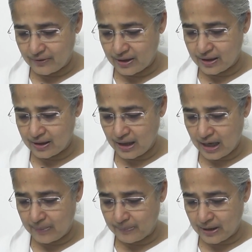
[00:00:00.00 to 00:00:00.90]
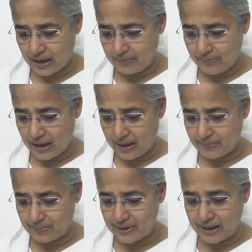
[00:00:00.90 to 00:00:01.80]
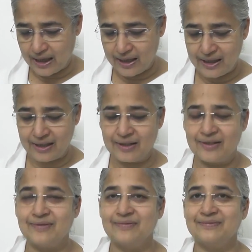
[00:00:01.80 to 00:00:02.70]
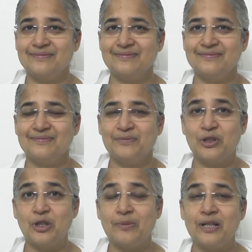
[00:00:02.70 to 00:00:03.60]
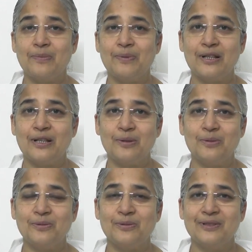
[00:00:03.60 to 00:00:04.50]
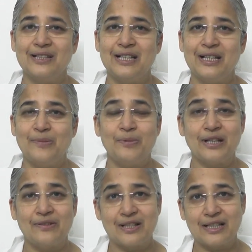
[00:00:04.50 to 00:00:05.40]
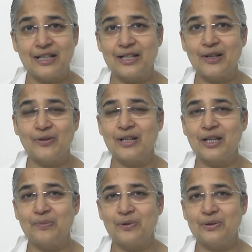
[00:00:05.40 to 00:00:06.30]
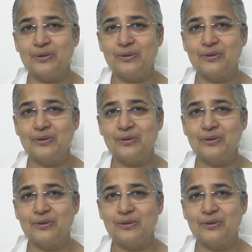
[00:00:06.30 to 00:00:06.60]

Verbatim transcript: వహ ఆప్కా బాప్ నా హే మధురమైన పిల్లలు మీకు ఎవరు తండ్రిగా ఉన్నారు ఇప్పుడు